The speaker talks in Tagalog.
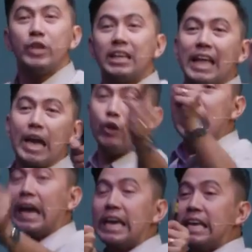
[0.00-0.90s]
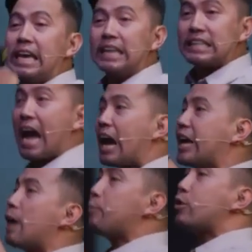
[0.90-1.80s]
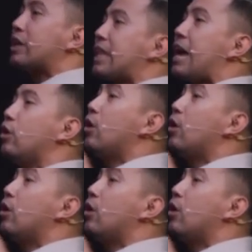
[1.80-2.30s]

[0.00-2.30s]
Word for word: niya tayo nakikita, kaya po niya tayo